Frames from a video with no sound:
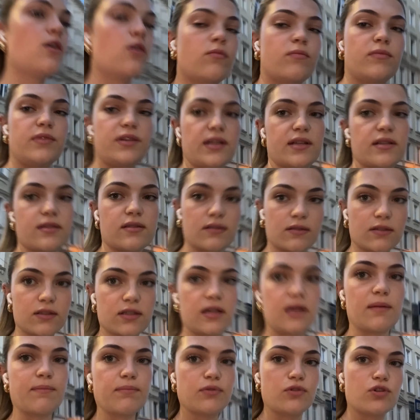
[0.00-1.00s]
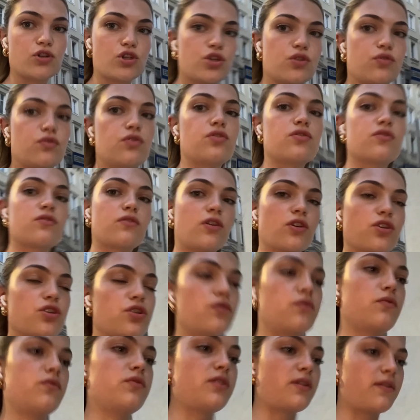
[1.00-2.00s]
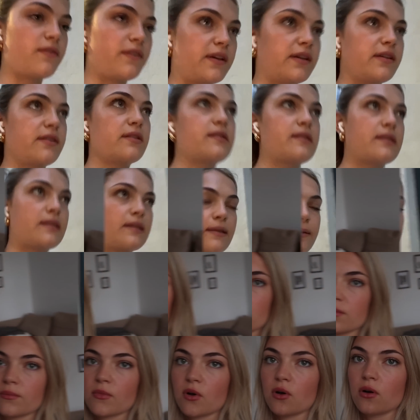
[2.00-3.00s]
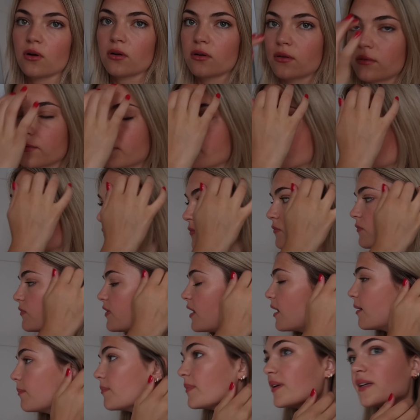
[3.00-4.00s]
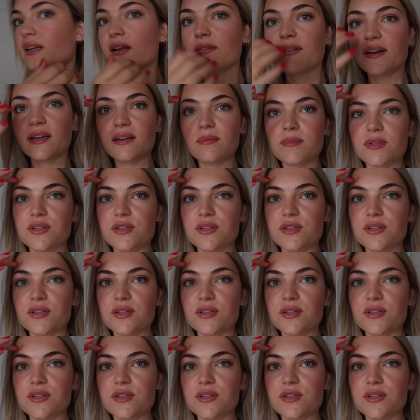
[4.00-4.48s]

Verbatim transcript: Bin jetzt knapp eine Stunde sogar schon unterwegs. Guten Morgen. Wir haben mittlerweile